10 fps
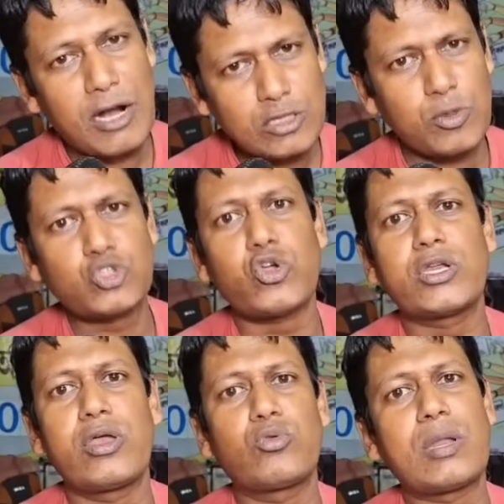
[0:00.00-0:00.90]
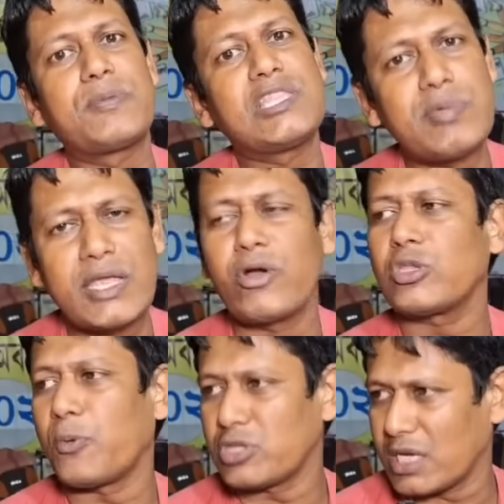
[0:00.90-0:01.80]
ভারতবর্ষকে নয় গোটা পৃথিবীকে
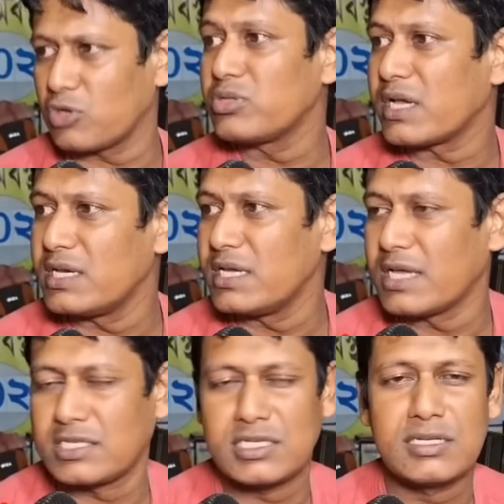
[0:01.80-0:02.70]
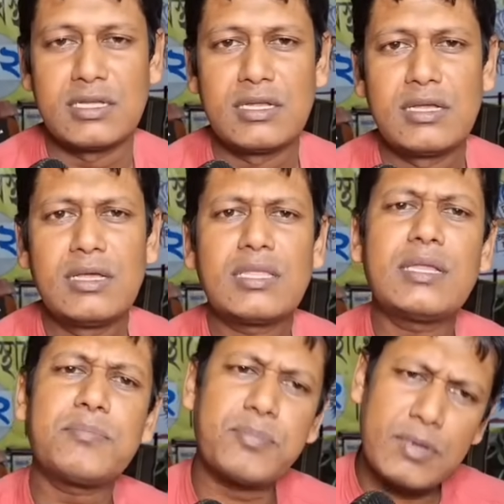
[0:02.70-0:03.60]
হয়তো পথ দেখানোর দিকে নিয়ে যাচ্ছে
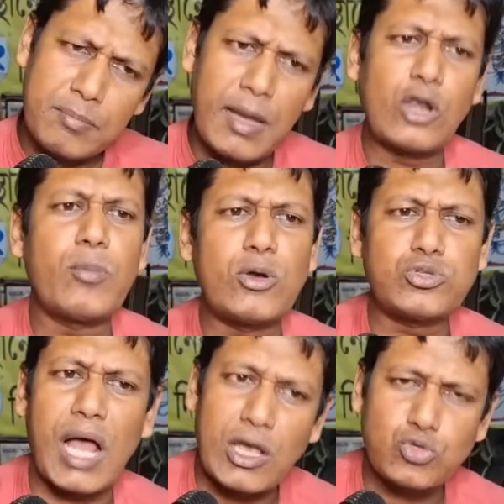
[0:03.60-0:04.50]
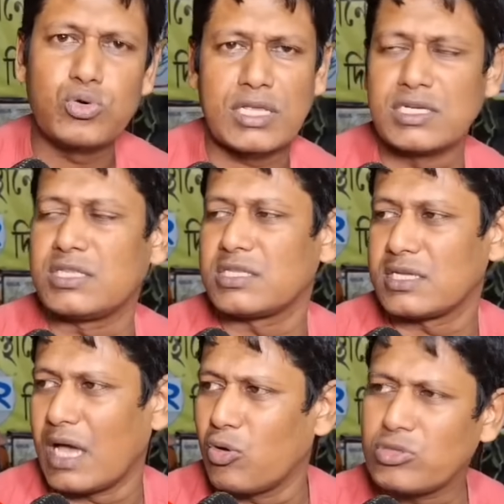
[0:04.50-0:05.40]
তাহলে ভালো মানুষরা আসুক
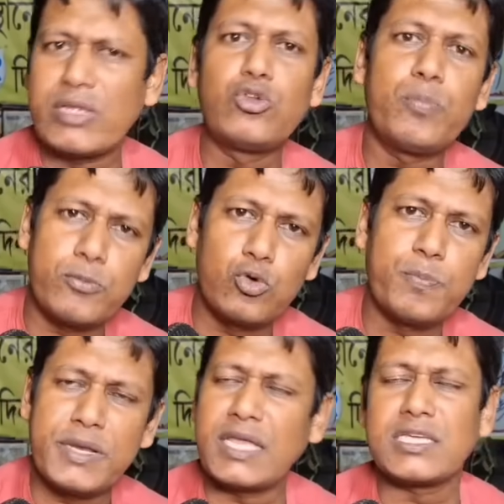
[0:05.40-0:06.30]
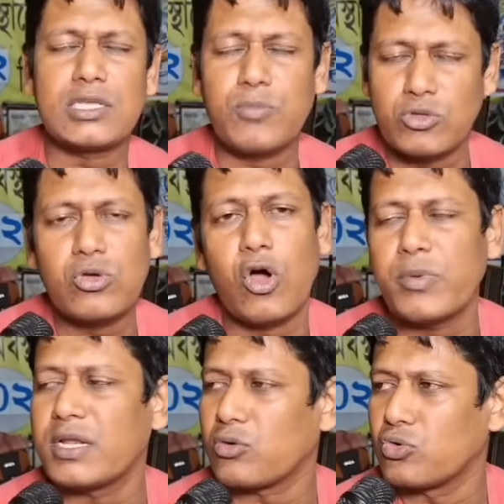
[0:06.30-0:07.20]
রাজনীতিতে না হলে তো এই লুম্পেনাইজেশন বন্ধ
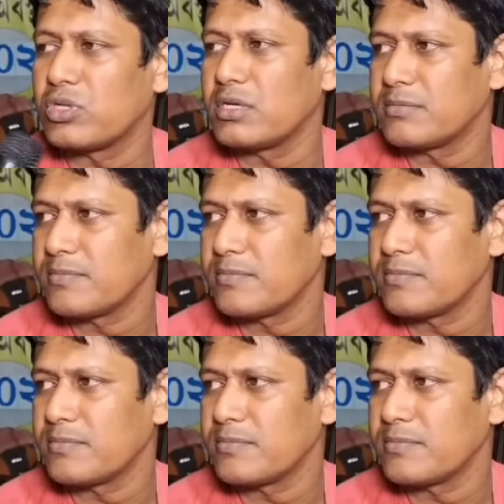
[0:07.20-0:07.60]
হবে না কোনোদিন